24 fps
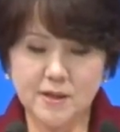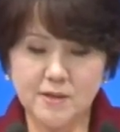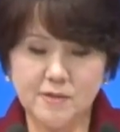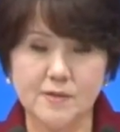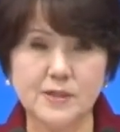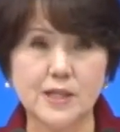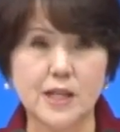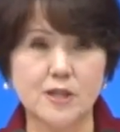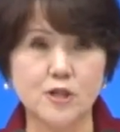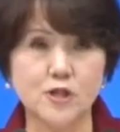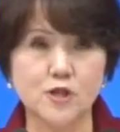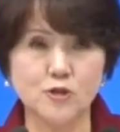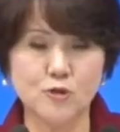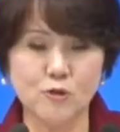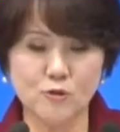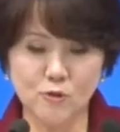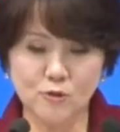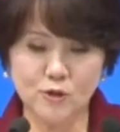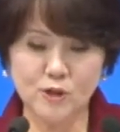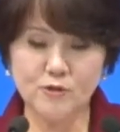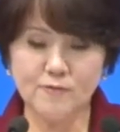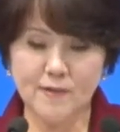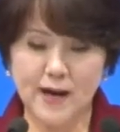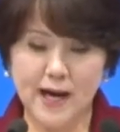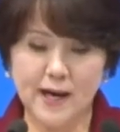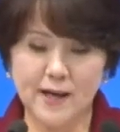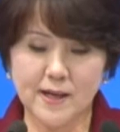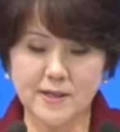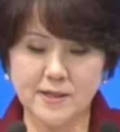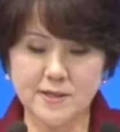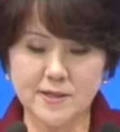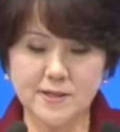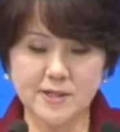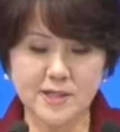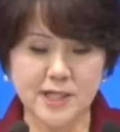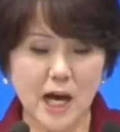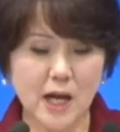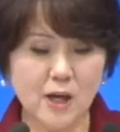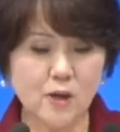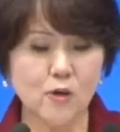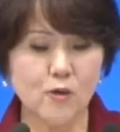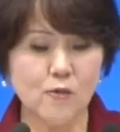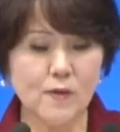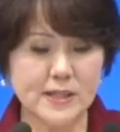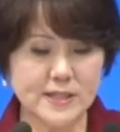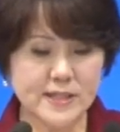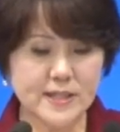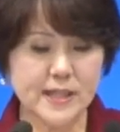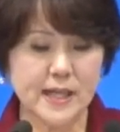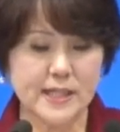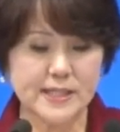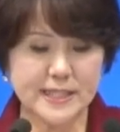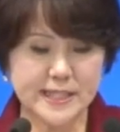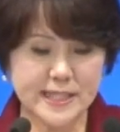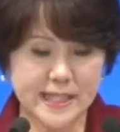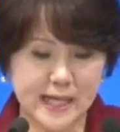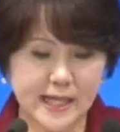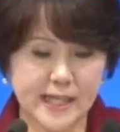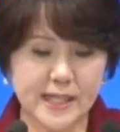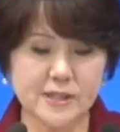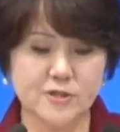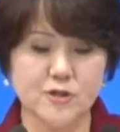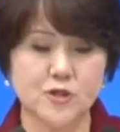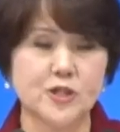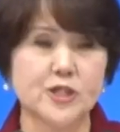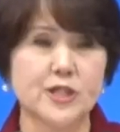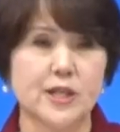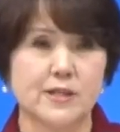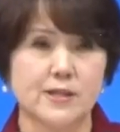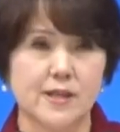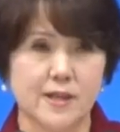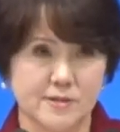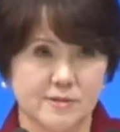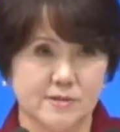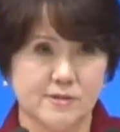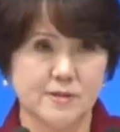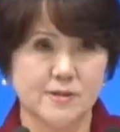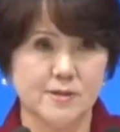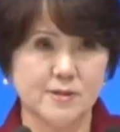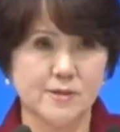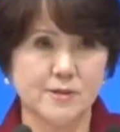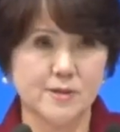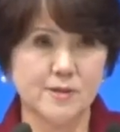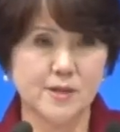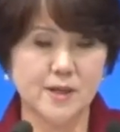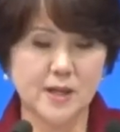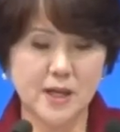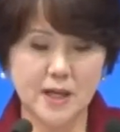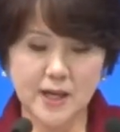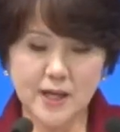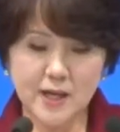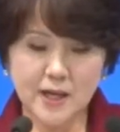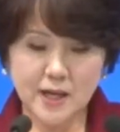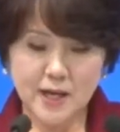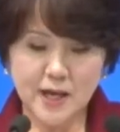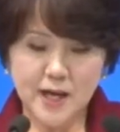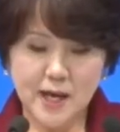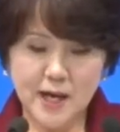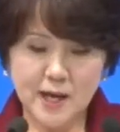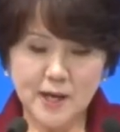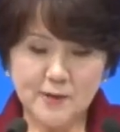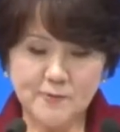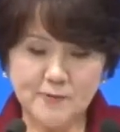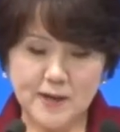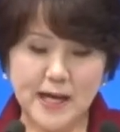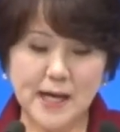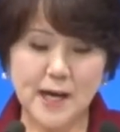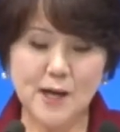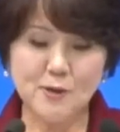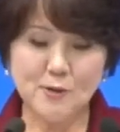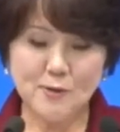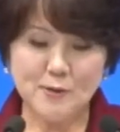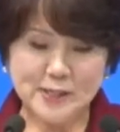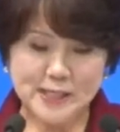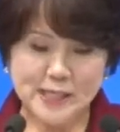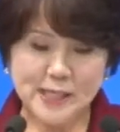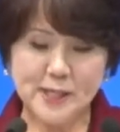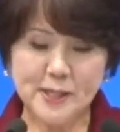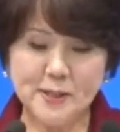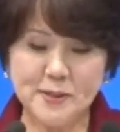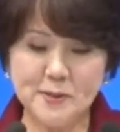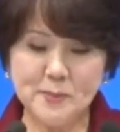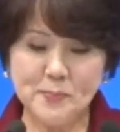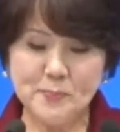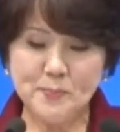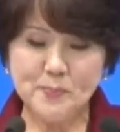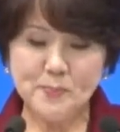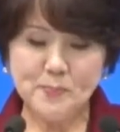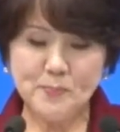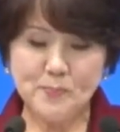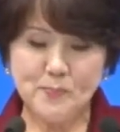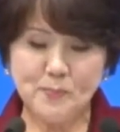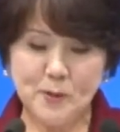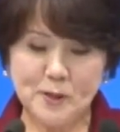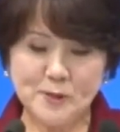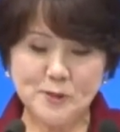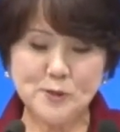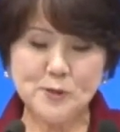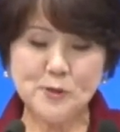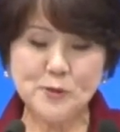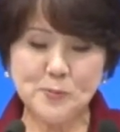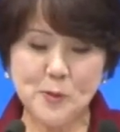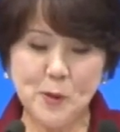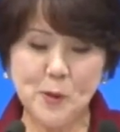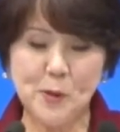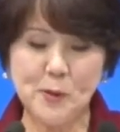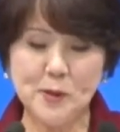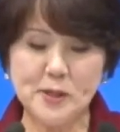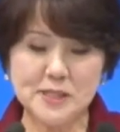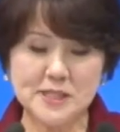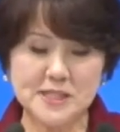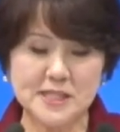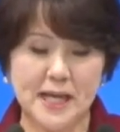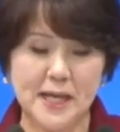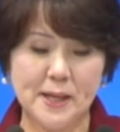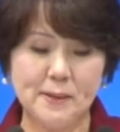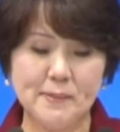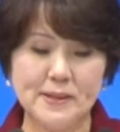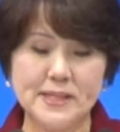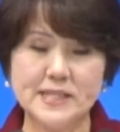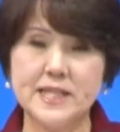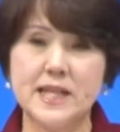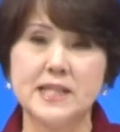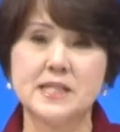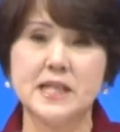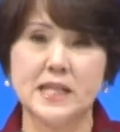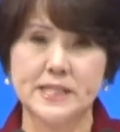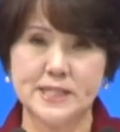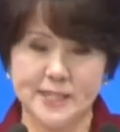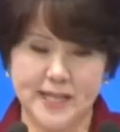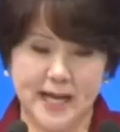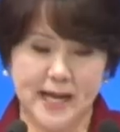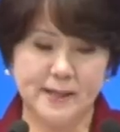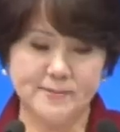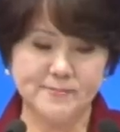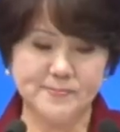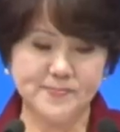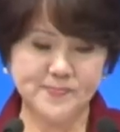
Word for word: 私の時は産後わずか2か月しかなく、我が子に母乳もやれませんでした。